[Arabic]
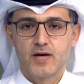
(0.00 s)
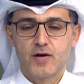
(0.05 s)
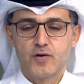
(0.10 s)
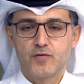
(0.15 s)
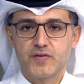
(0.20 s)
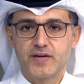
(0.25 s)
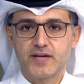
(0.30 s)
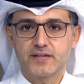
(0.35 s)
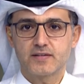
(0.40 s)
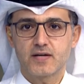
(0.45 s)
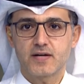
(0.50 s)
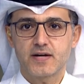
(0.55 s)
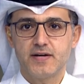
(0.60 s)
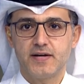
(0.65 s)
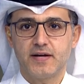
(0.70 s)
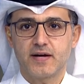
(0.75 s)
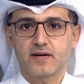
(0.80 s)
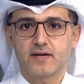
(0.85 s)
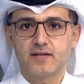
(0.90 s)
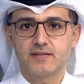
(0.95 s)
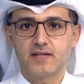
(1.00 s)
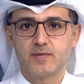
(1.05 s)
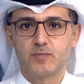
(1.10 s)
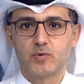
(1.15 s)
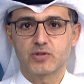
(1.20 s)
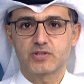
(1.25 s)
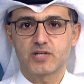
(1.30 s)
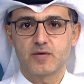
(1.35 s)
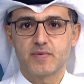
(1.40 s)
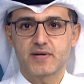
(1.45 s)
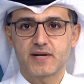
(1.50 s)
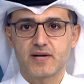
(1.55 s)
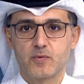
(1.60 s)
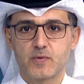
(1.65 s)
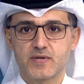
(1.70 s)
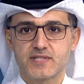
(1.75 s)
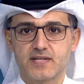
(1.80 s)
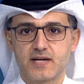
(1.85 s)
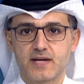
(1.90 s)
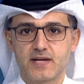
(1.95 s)
في إطار انعقاد المؤتمر
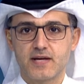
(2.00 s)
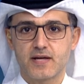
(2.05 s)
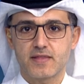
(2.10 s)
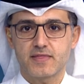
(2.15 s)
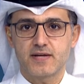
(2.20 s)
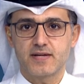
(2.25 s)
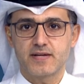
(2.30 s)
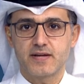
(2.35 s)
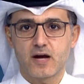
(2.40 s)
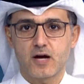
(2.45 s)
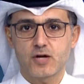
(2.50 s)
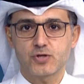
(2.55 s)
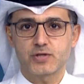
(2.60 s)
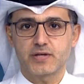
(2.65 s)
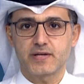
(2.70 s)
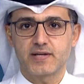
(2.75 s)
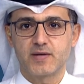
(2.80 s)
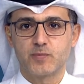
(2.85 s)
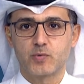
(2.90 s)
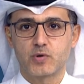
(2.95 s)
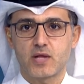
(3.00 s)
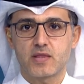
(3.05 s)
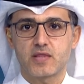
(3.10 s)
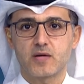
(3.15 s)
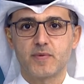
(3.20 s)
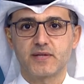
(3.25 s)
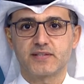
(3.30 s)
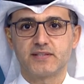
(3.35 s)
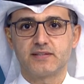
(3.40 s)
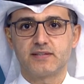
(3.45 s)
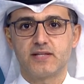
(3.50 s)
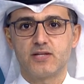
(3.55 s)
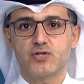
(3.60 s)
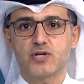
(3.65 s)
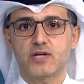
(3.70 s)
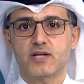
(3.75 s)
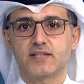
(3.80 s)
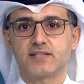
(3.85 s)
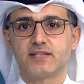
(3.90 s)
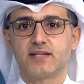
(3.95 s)
الوزاري الثاني عشر لمنظمة
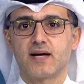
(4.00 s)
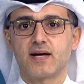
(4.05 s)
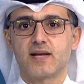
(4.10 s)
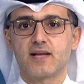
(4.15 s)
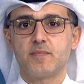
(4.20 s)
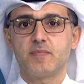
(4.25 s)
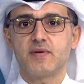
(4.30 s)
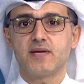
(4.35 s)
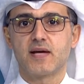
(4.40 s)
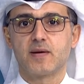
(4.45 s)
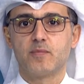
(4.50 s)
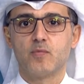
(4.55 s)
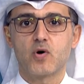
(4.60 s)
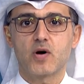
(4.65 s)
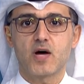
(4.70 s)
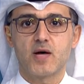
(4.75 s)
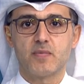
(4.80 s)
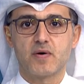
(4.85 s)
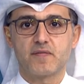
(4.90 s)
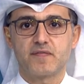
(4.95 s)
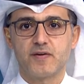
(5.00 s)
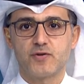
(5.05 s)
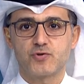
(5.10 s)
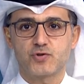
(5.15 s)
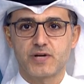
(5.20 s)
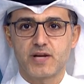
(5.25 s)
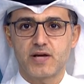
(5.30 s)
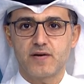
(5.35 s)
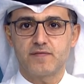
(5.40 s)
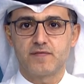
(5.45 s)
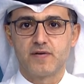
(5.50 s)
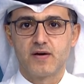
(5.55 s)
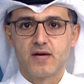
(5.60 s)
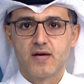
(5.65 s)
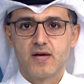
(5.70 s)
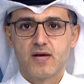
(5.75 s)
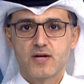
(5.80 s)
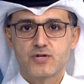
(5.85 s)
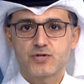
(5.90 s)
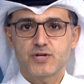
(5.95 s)
التجارة العالمية المقامة في جنيف
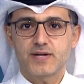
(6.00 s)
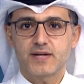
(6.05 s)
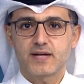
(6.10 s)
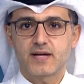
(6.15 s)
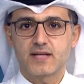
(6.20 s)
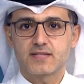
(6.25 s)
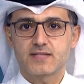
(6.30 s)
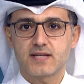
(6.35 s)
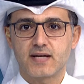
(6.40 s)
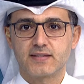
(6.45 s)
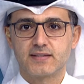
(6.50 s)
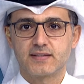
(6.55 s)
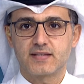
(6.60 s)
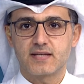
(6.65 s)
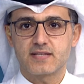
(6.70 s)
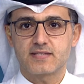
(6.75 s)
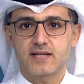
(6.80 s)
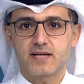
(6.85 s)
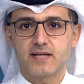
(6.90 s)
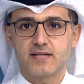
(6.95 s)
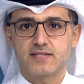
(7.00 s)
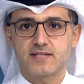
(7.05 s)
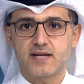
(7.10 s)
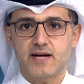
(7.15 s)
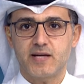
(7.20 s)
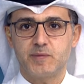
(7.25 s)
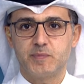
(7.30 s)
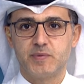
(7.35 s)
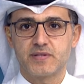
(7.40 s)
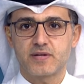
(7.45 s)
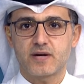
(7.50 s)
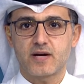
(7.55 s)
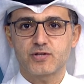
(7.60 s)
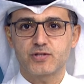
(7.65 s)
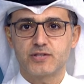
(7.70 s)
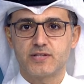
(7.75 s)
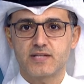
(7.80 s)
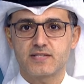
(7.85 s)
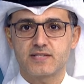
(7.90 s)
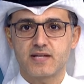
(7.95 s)
شارك سعادة السيد زايد بن
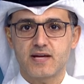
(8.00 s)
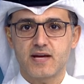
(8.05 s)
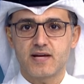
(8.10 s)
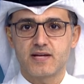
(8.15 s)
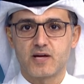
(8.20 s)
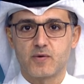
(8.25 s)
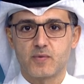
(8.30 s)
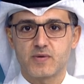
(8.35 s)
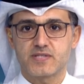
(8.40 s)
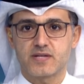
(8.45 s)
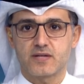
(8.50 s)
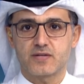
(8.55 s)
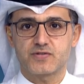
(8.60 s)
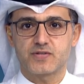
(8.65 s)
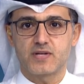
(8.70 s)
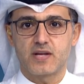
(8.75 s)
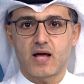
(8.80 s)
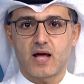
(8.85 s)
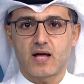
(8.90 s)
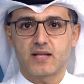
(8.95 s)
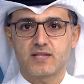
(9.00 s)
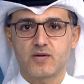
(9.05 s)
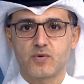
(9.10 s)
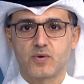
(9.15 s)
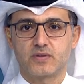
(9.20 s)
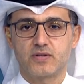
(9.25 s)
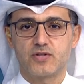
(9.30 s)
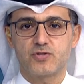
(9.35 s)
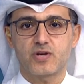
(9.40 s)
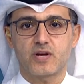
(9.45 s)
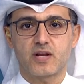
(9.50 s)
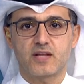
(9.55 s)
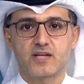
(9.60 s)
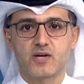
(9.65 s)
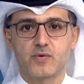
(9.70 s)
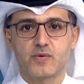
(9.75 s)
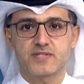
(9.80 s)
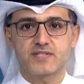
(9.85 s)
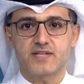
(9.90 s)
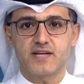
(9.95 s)
راشد الزياني وزير الصناعة والتجارة
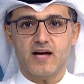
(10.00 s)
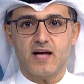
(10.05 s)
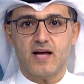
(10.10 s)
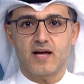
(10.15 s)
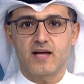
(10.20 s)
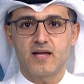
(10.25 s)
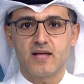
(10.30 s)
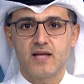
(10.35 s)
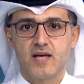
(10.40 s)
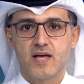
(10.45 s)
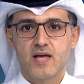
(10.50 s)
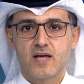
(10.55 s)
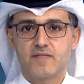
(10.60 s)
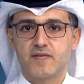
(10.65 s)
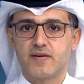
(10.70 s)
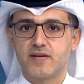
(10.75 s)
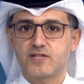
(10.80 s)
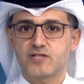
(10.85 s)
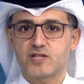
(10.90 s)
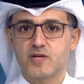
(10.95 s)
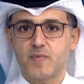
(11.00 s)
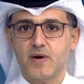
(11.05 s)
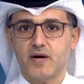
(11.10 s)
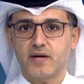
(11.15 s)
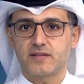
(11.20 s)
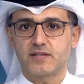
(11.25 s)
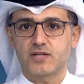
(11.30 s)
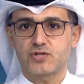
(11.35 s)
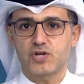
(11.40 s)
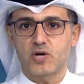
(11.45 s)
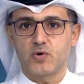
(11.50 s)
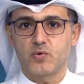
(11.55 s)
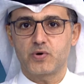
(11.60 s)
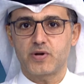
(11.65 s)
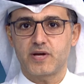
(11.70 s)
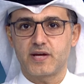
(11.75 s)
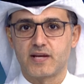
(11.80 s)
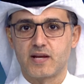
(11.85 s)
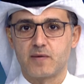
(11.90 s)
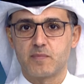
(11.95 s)
والسياحة في الاجتماع
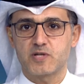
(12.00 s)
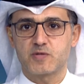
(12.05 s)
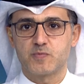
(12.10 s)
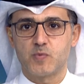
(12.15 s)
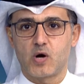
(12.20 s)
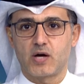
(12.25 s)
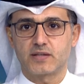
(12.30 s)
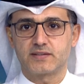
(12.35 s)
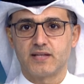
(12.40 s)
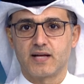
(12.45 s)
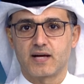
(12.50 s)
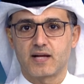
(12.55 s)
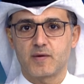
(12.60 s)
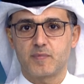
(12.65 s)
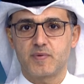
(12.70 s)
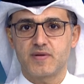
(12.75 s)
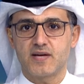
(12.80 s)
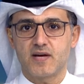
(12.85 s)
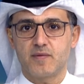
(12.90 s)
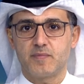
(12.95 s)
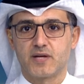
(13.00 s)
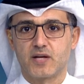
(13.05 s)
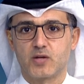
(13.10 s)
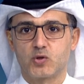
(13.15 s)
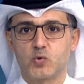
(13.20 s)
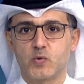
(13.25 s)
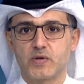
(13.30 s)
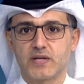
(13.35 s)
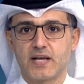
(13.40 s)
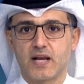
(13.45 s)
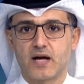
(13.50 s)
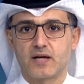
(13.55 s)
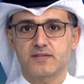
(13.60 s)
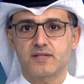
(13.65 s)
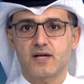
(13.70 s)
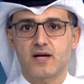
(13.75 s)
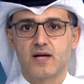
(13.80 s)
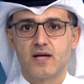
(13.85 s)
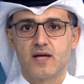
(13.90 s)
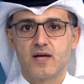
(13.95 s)
التشاوري للمجموعة العربية من الدول
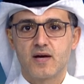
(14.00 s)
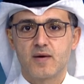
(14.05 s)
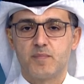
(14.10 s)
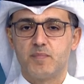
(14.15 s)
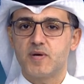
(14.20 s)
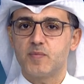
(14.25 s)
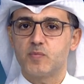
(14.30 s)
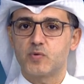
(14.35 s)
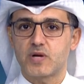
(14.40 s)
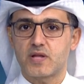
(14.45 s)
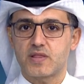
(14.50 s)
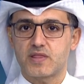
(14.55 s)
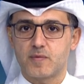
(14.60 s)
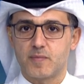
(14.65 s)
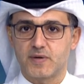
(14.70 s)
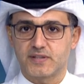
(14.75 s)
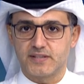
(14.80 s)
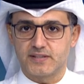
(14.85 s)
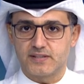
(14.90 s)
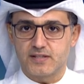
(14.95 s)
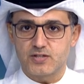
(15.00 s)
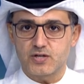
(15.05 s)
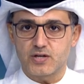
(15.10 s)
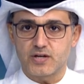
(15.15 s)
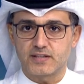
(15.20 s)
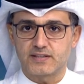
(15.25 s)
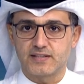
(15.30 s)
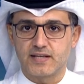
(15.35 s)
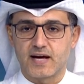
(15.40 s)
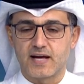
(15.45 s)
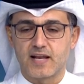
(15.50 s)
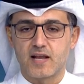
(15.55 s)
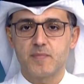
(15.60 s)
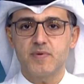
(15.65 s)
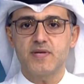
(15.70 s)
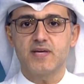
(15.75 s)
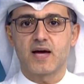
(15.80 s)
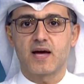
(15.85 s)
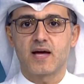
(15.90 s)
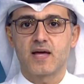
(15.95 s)
الأعضاء بمنظمة التجارة
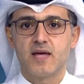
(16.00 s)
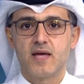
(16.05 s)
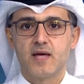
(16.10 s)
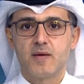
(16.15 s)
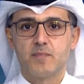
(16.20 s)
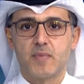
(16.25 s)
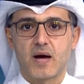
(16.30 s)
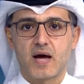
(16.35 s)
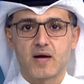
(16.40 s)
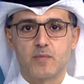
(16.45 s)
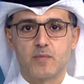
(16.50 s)
العالمية مع